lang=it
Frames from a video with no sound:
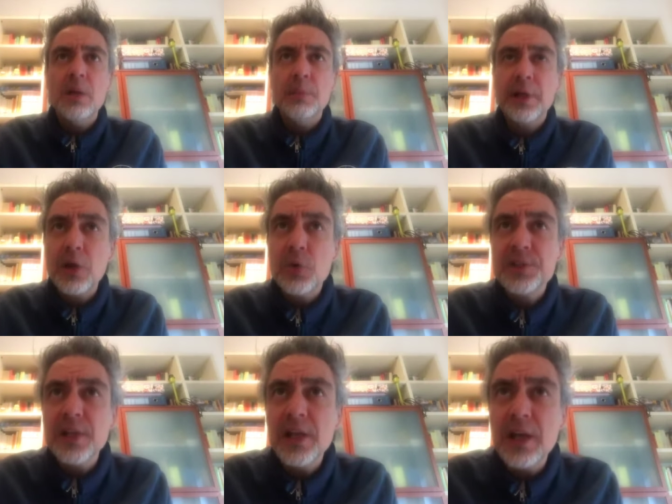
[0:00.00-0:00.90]
perché
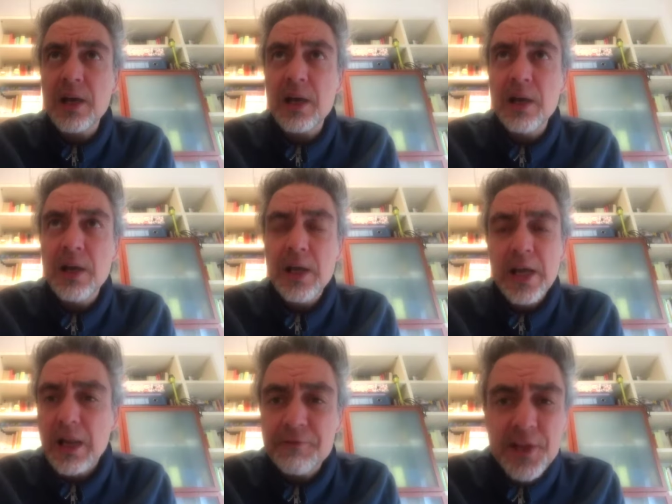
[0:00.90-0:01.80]
questa è la,
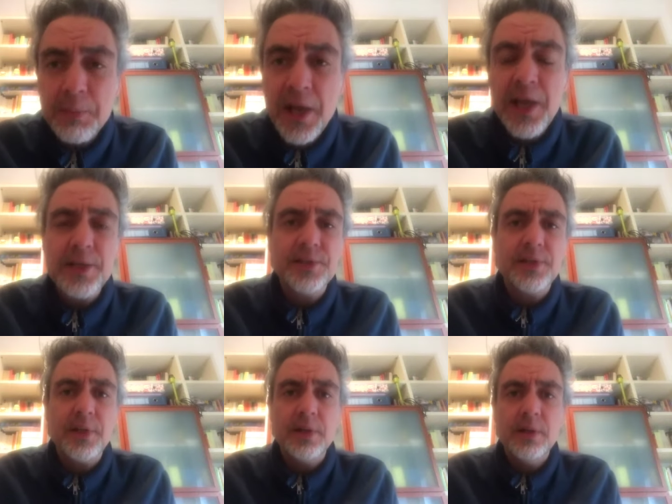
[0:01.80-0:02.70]
è la via
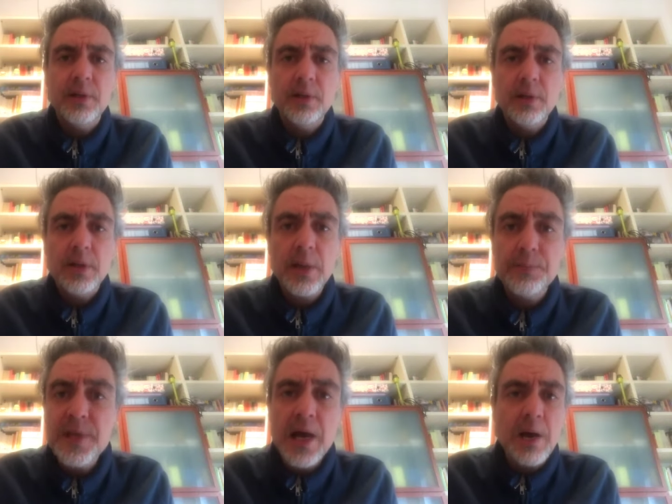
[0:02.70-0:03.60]
maestra che
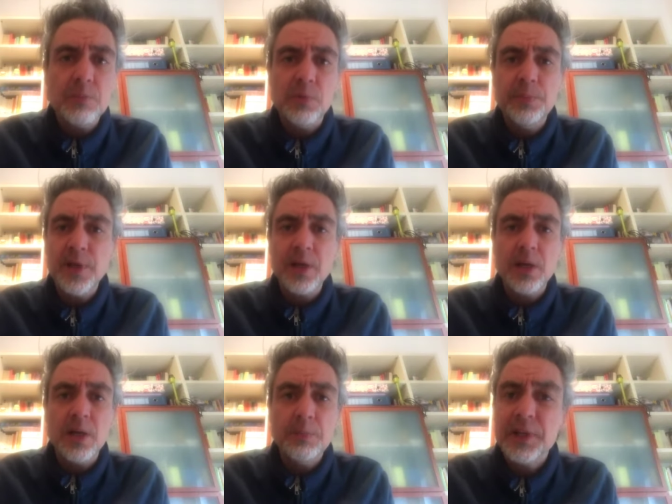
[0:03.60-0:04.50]
abbiamo
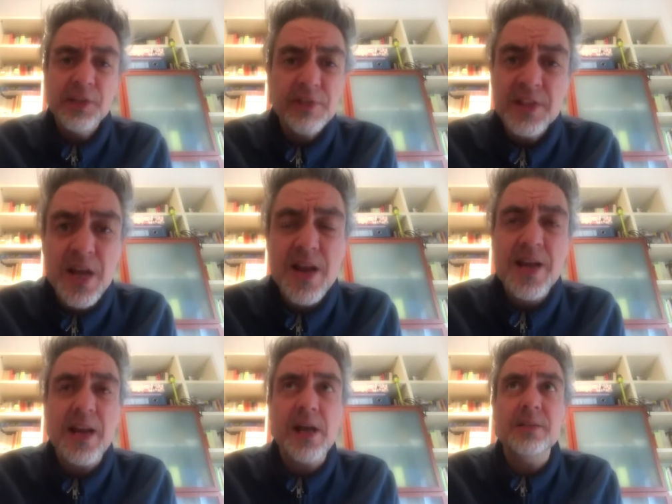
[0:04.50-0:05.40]
per, per diventare
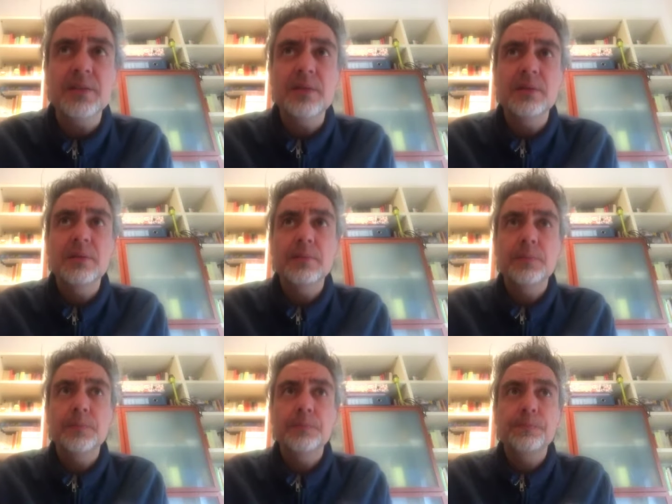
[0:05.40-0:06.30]
grandi.
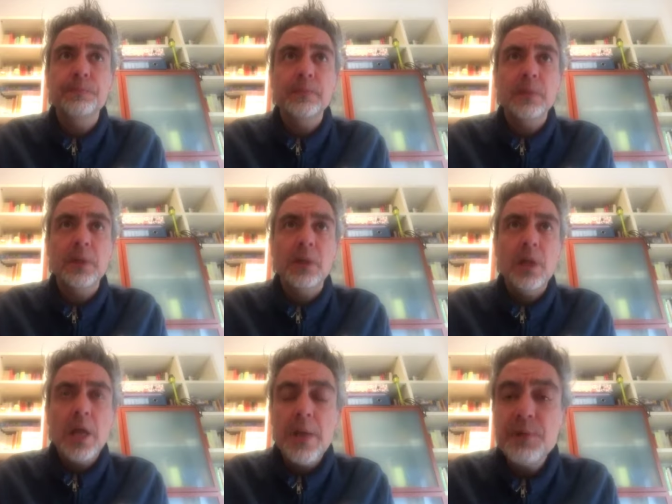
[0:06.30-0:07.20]

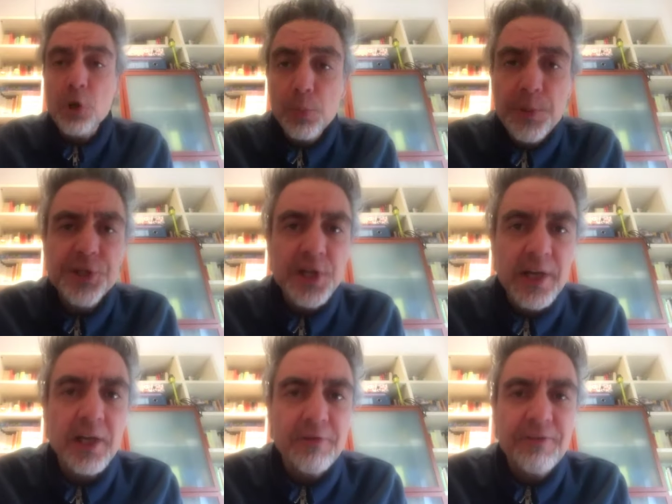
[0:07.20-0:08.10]
E mi colpisce
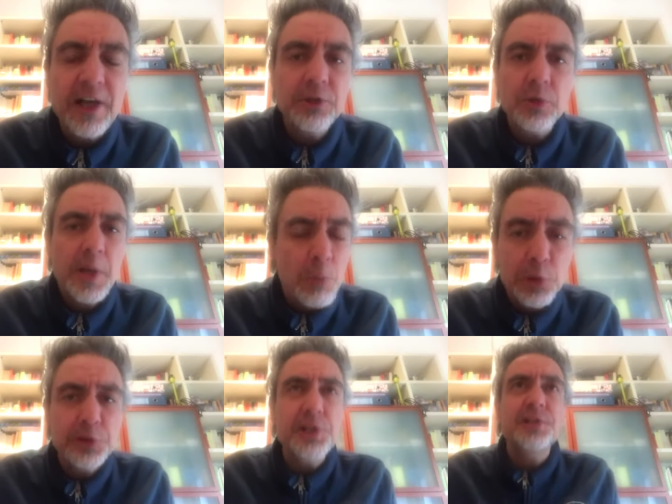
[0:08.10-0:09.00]
anche il fatto che
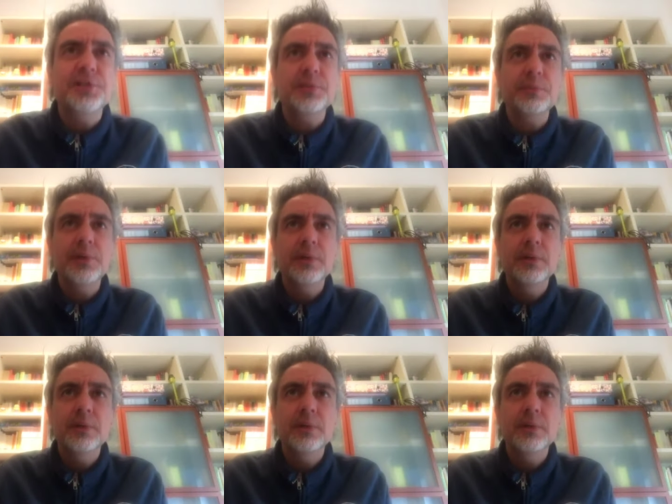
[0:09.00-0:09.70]
moltissimi,